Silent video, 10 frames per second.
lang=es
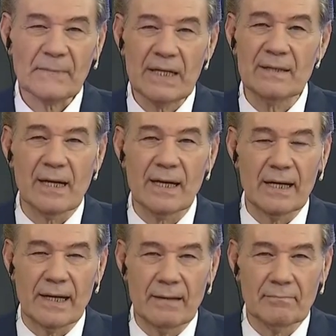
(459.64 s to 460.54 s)
en
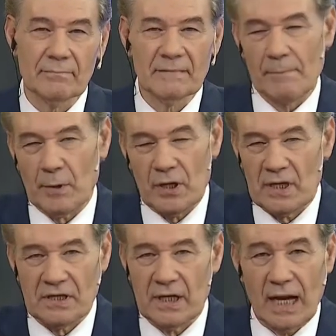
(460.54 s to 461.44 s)
TN, después de
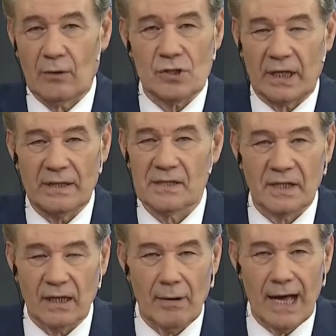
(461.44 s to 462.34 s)
decir las cosas que
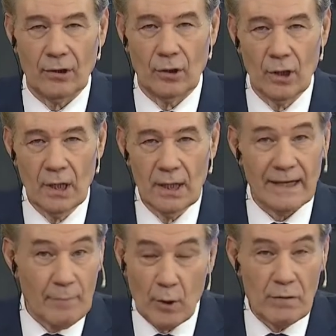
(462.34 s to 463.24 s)
dice Caballo,
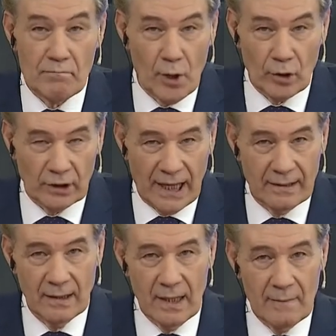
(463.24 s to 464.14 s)
que poco
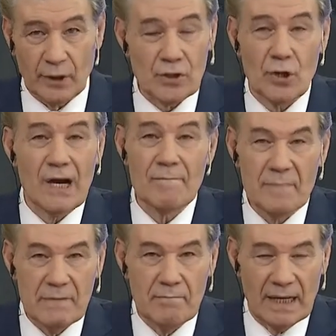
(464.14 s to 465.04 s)
importan, porque son las
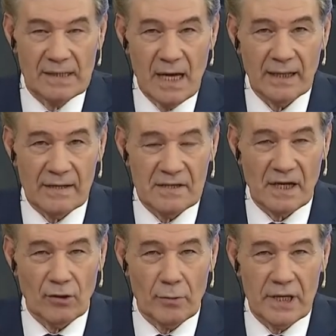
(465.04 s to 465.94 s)
mismas que
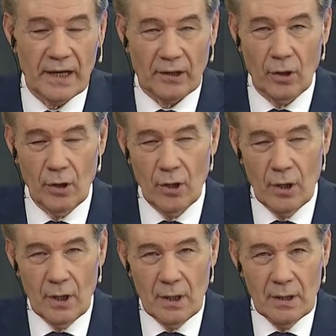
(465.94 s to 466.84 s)
dice el gobierno,
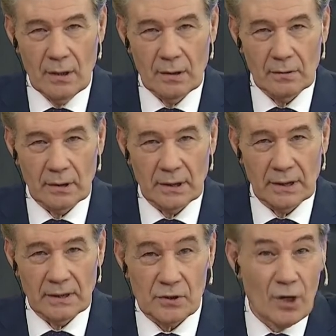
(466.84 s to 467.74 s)

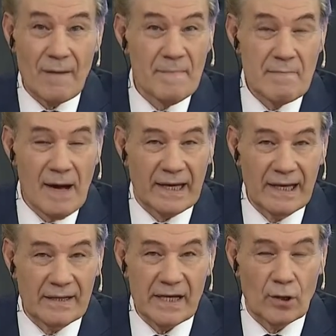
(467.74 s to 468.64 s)
eh, son las mismas
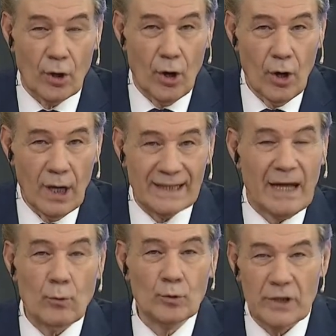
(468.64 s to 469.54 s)
que él dijo
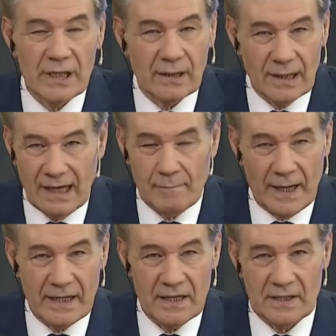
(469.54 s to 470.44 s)
hasta hundir al
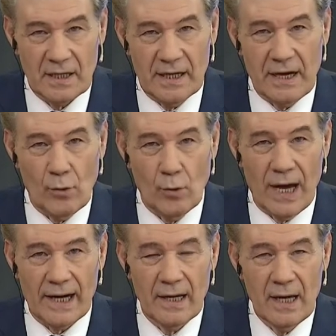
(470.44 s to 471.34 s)
país en el
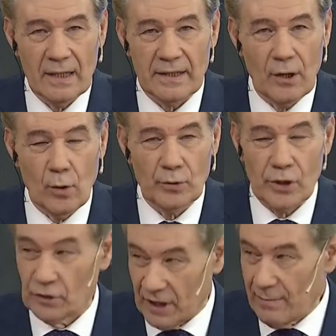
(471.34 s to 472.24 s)
lugar que lo
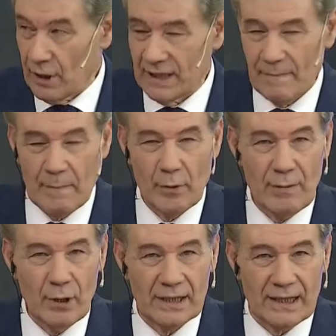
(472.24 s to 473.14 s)
hundió. ¿Tenemos la tapa?
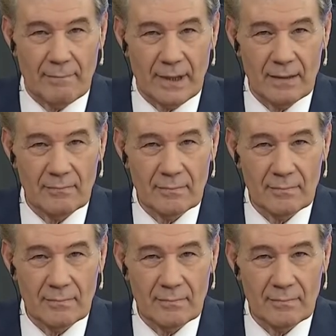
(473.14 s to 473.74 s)
Pongamos la tapa.